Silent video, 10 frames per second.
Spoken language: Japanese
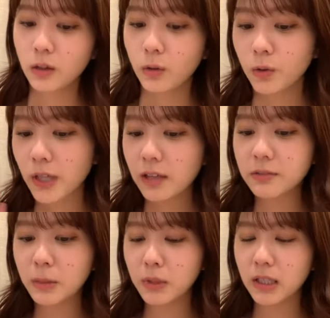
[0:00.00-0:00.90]
おでん
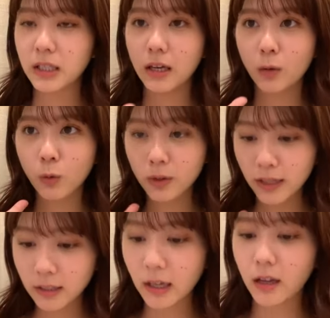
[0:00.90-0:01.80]
ファミリーが大
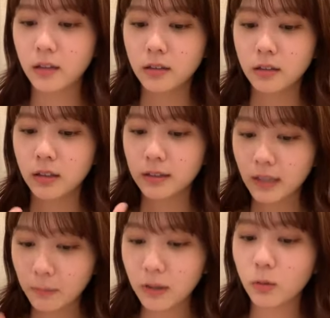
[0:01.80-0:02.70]
喧嘩
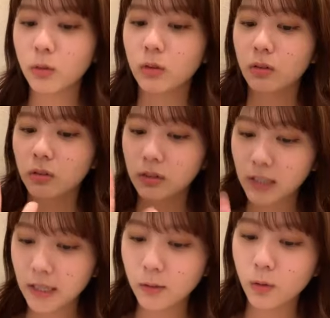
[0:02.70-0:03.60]
卵
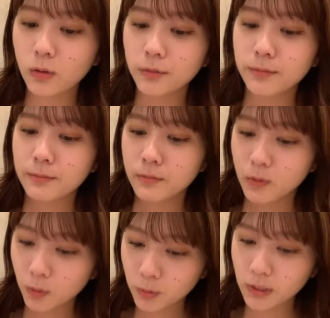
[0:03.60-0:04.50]
大根
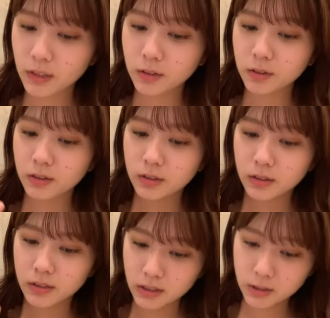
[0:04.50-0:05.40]
こんにゃく
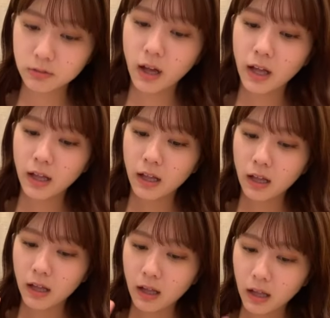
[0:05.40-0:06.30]
ちくわ
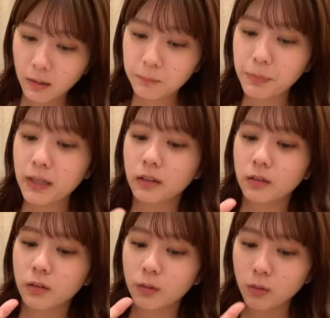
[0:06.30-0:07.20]
はんぺん
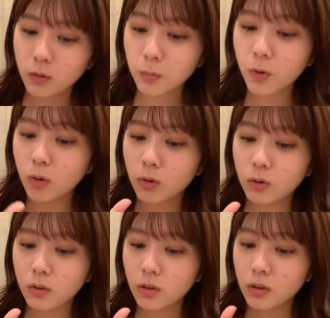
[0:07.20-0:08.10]
ごぼう
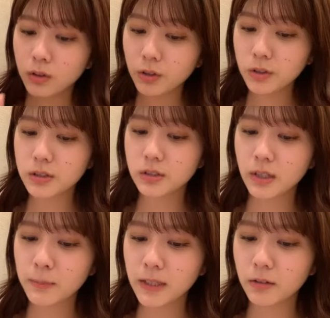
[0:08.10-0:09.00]
唯一
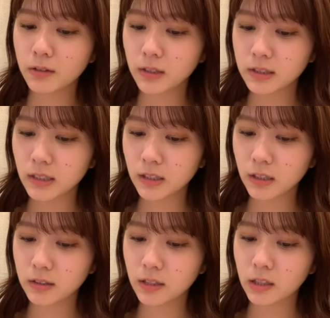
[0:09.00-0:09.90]
涙を流さな
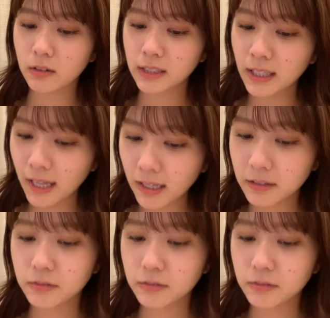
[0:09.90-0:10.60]
かったのは誰